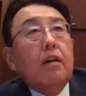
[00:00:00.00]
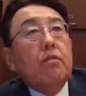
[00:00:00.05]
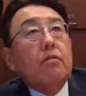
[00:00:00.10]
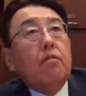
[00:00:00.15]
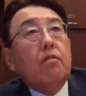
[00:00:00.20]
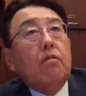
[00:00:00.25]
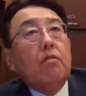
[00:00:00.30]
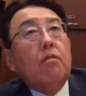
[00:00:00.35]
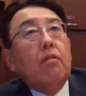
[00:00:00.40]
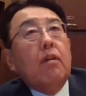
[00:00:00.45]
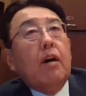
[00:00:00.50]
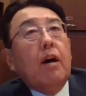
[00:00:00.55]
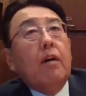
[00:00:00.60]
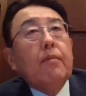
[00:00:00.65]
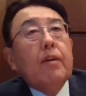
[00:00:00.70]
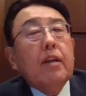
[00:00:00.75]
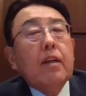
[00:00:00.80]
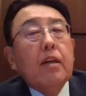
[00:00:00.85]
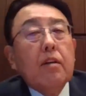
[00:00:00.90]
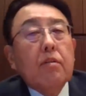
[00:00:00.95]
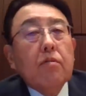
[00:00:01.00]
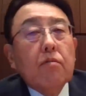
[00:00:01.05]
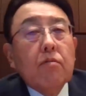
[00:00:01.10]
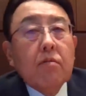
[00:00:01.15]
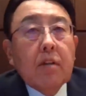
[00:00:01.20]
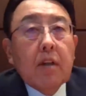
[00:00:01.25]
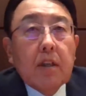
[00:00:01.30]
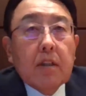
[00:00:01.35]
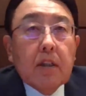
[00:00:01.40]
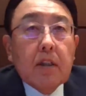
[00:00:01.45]
あの、アメリカと
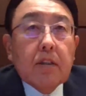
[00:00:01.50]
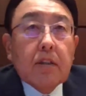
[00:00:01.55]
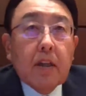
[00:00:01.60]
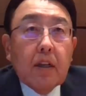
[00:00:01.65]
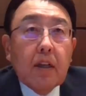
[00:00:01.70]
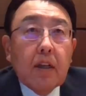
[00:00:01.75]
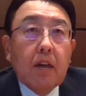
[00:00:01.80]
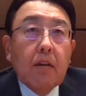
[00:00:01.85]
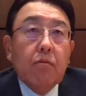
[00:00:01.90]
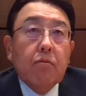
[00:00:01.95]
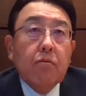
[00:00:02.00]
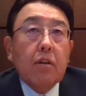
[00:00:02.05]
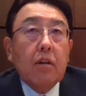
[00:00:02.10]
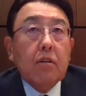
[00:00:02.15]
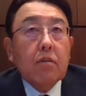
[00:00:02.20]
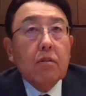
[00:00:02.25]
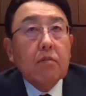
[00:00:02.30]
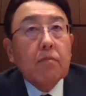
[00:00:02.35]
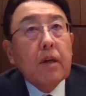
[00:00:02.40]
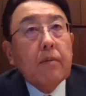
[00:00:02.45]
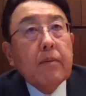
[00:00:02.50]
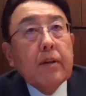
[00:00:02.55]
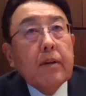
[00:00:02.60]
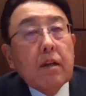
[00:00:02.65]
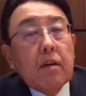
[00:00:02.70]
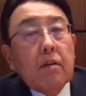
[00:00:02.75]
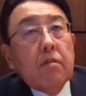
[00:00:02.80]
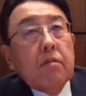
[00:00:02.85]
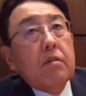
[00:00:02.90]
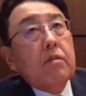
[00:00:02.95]
同じでしてね、お二人とも
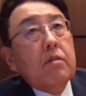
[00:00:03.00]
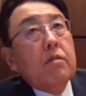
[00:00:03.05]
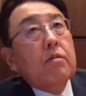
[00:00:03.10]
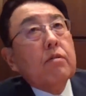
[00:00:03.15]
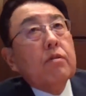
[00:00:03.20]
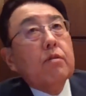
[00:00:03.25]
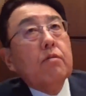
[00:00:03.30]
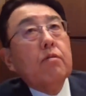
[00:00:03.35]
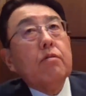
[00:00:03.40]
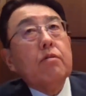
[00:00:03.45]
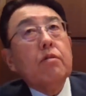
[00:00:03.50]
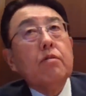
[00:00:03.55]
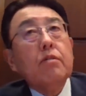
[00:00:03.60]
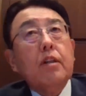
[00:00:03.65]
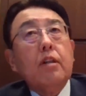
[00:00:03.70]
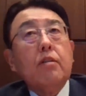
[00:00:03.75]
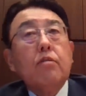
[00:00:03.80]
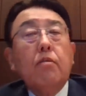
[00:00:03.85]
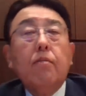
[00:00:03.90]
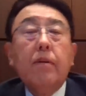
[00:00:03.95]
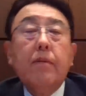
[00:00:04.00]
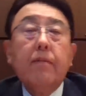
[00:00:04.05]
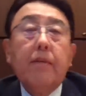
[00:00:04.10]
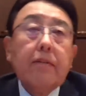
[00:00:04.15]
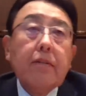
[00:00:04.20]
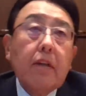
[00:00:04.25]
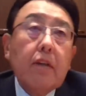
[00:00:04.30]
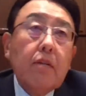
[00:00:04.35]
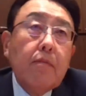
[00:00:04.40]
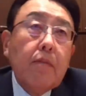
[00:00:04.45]
アメリカの様子ご存知だと思い
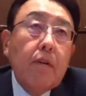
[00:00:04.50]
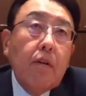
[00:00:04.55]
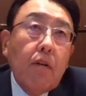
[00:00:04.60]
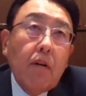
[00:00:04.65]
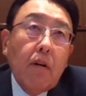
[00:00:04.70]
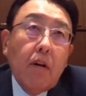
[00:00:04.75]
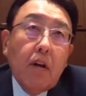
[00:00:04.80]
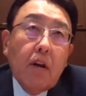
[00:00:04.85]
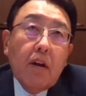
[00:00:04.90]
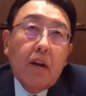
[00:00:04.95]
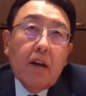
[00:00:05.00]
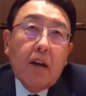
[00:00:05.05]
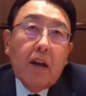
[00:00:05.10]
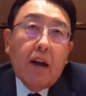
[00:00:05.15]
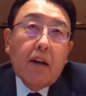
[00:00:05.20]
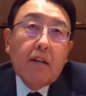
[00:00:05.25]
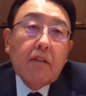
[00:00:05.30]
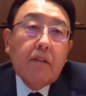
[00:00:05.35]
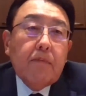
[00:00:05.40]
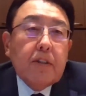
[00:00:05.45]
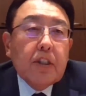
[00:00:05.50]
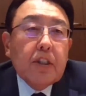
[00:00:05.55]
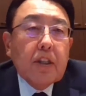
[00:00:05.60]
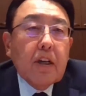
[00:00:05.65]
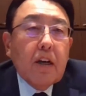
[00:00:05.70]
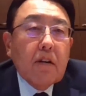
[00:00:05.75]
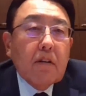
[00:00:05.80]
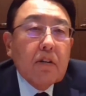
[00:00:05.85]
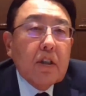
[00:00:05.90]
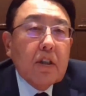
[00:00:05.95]
ますけども、はい、ある意味、
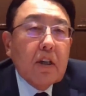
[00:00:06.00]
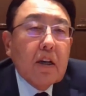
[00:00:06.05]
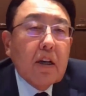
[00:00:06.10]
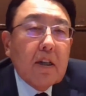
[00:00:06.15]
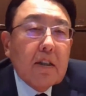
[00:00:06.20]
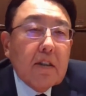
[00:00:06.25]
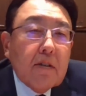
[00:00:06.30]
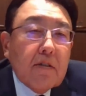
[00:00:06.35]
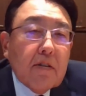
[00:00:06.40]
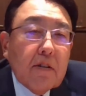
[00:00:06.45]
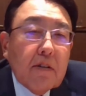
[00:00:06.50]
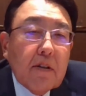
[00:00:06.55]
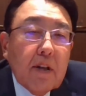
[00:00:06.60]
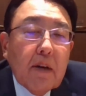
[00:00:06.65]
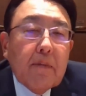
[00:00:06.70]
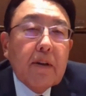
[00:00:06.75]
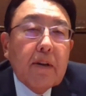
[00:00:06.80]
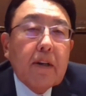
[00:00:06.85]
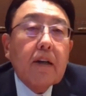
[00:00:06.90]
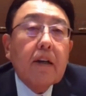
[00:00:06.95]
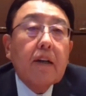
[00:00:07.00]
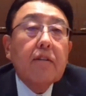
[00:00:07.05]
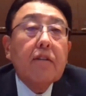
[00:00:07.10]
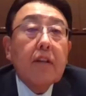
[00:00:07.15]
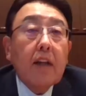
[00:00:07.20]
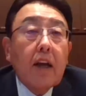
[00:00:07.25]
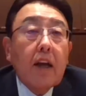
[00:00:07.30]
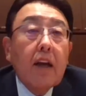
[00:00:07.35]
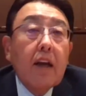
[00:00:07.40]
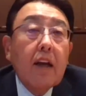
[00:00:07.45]
資格社会ですよね、アメリカっ
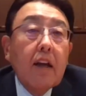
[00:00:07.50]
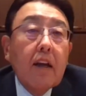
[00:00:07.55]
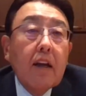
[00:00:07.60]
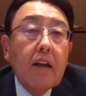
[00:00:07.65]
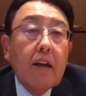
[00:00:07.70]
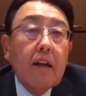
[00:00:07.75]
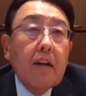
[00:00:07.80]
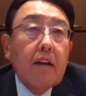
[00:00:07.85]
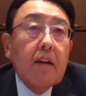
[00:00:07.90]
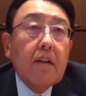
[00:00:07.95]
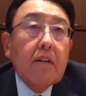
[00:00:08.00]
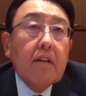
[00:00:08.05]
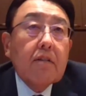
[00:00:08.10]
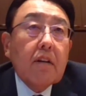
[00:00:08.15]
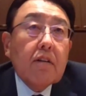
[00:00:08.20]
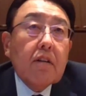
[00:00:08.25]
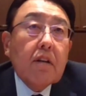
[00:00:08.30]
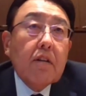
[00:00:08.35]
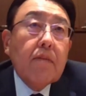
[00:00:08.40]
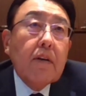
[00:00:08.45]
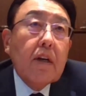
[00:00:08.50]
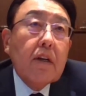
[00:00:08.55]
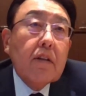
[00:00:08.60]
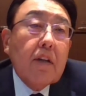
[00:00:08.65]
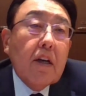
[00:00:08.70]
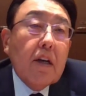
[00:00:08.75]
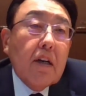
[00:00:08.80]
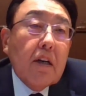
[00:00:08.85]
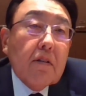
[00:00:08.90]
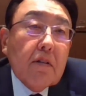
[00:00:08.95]
て。うん、例えば、
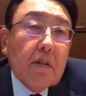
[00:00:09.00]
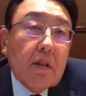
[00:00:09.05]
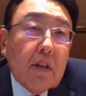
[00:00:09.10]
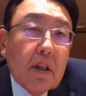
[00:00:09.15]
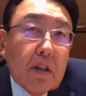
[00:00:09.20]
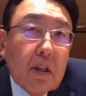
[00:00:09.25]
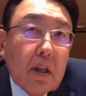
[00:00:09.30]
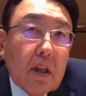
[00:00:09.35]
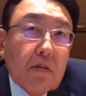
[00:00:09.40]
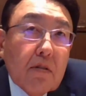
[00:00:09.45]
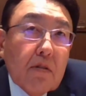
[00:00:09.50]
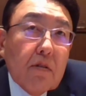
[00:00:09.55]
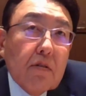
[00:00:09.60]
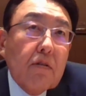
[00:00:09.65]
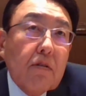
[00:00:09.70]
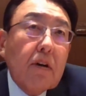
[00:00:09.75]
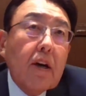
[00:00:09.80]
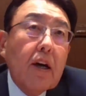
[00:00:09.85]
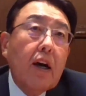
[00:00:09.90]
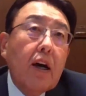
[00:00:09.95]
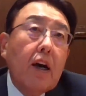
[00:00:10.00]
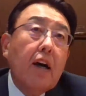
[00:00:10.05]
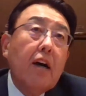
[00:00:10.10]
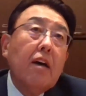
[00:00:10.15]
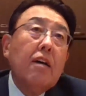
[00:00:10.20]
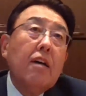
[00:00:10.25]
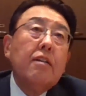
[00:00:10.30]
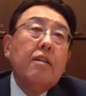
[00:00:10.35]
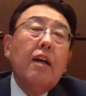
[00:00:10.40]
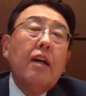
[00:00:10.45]
大学に出たどうと
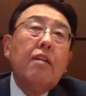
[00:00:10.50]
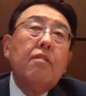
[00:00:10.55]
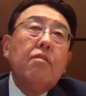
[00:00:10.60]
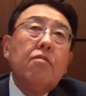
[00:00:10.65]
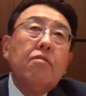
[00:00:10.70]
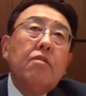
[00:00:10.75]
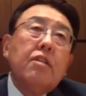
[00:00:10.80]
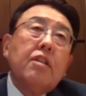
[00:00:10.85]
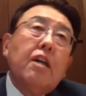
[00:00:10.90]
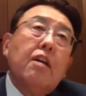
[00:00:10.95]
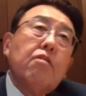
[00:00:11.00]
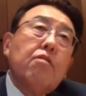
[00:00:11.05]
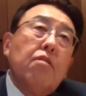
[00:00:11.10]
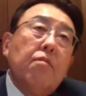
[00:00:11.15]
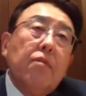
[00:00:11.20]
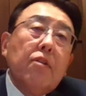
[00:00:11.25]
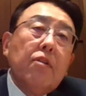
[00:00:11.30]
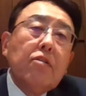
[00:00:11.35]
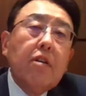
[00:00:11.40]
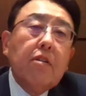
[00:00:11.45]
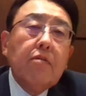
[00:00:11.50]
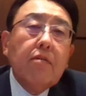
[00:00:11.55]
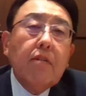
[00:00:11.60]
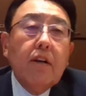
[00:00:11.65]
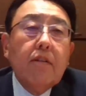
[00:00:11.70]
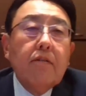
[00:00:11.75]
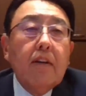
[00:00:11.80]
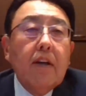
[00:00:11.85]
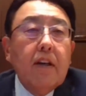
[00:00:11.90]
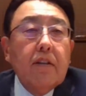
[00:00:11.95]
か、何の資格を持ってる
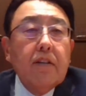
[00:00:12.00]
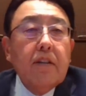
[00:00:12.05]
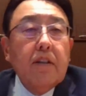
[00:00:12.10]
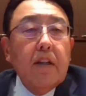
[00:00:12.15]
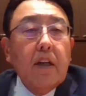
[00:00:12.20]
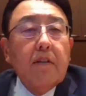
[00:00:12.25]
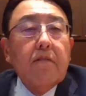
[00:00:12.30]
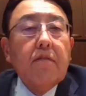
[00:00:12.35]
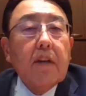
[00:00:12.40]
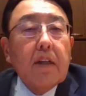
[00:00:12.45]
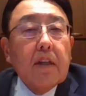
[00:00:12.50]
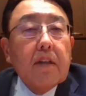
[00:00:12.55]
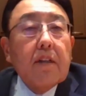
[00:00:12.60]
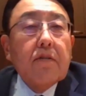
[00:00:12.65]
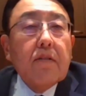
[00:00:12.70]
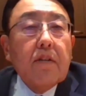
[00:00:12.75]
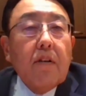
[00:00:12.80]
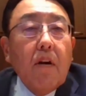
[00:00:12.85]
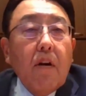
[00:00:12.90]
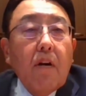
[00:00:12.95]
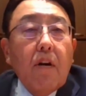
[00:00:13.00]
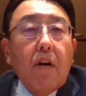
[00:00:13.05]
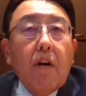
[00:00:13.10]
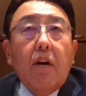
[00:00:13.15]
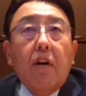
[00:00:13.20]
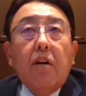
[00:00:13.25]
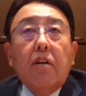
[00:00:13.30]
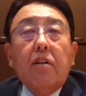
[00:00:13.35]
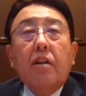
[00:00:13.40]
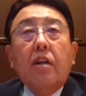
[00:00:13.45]
とかいう話になるわけですよ。
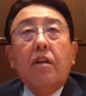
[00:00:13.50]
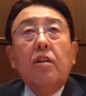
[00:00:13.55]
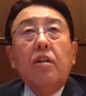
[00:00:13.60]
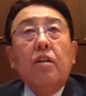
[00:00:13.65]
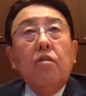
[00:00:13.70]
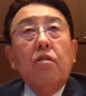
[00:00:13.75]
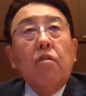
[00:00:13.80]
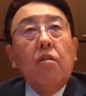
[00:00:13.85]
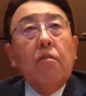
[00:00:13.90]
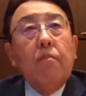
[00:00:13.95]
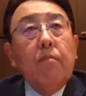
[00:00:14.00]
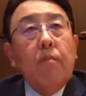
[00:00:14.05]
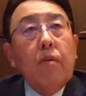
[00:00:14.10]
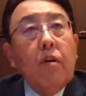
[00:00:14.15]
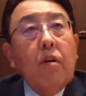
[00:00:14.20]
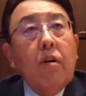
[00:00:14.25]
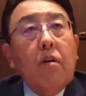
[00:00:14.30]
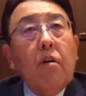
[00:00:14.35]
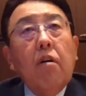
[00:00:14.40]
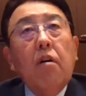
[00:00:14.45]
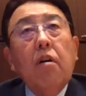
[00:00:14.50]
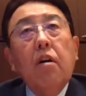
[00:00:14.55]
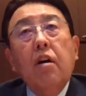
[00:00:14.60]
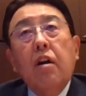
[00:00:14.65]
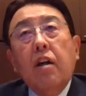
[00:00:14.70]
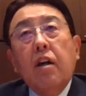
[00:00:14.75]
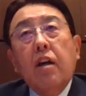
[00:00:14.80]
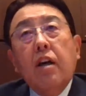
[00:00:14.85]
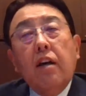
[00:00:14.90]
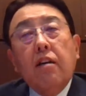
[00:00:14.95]
はい、日本も
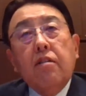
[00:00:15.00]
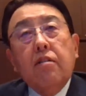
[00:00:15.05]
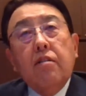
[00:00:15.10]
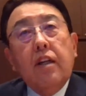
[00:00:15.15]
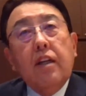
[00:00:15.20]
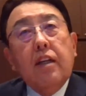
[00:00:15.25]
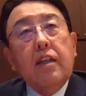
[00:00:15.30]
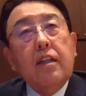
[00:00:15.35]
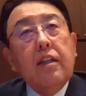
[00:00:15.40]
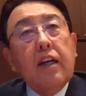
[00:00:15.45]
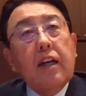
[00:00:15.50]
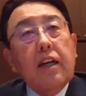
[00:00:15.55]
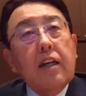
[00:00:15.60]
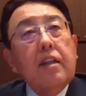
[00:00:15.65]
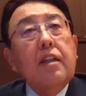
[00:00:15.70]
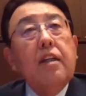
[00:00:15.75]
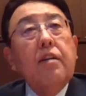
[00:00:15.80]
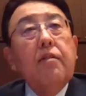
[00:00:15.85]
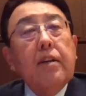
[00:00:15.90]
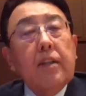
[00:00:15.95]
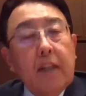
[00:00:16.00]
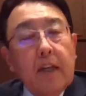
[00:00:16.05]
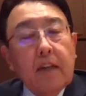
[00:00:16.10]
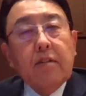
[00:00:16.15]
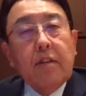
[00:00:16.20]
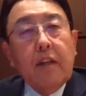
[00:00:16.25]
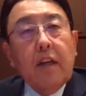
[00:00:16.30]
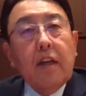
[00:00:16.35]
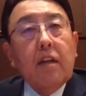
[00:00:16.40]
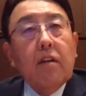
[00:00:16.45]
学歴だけでは
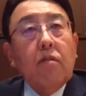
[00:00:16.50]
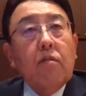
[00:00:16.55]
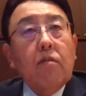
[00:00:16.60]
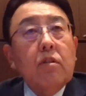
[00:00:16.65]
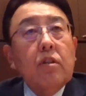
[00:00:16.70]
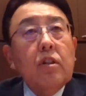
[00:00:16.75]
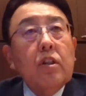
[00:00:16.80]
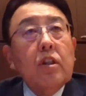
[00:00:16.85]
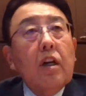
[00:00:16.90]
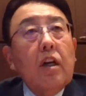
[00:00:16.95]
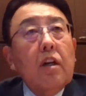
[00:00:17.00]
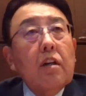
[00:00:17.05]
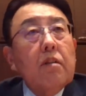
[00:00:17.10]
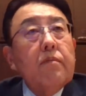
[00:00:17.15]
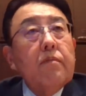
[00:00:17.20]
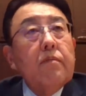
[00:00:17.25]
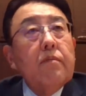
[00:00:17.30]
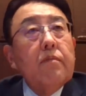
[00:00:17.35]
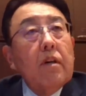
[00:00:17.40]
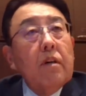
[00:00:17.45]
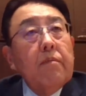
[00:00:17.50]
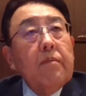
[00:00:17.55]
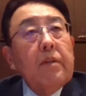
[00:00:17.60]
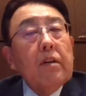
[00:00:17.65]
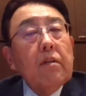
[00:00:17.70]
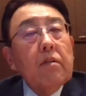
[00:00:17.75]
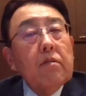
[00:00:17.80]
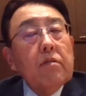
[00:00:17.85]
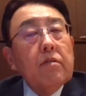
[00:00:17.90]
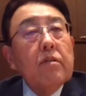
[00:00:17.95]
なくて、この資格
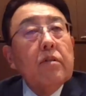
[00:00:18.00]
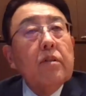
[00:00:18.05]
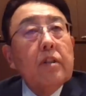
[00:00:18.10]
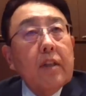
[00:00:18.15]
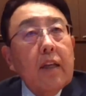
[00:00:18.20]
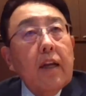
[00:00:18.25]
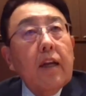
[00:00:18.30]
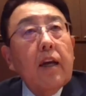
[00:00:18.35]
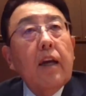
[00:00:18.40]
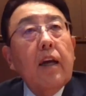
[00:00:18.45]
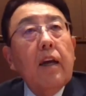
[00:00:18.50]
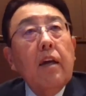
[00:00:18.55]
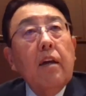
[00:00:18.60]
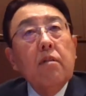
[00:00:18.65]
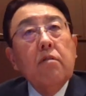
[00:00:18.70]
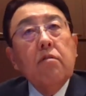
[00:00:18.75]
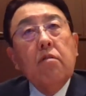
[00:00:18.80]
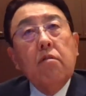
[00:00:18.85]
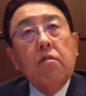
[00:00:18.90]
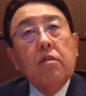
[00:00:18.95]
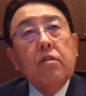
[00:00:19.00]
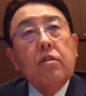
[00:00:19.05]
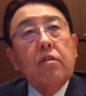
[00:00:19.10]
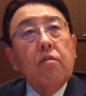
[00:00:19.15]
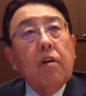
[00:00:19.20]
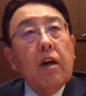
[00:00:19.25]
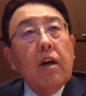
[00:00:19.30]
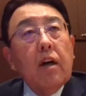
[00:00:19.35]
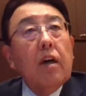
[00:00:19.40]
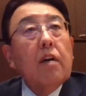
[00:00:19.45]
もミックスして、その
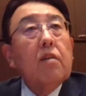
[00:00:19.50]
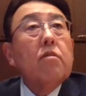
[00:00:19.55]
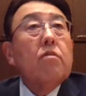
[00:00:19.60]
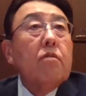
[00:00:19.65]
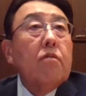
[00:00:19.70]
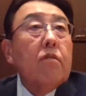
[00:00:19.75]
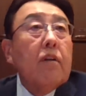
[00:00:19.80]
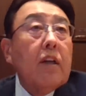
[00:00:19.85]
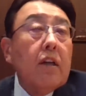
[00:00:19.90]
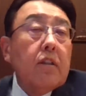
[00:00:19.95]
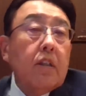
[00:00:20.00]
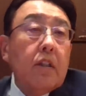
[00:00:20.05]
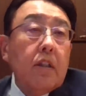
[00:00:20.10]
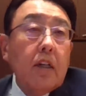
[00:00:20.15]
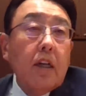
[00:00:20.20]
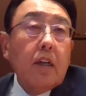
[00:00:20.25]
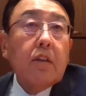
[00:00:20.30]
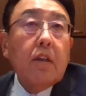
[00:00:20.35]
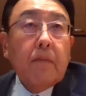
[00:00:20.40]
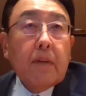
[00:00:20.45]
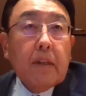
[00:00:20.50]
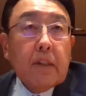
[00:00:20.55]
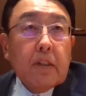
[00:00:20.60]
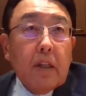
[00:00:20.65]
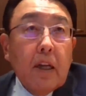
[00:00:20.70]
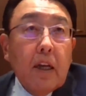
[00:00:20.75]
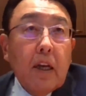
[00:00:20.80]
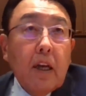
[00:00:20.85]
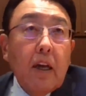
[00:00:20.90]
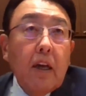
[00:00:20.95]
人を測るという話になってま
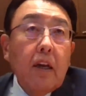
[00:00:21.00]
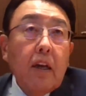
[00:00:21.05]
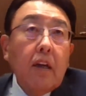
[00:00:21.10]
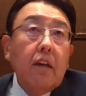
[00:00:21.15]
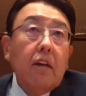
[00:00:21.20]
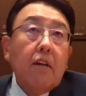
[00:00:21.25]
して、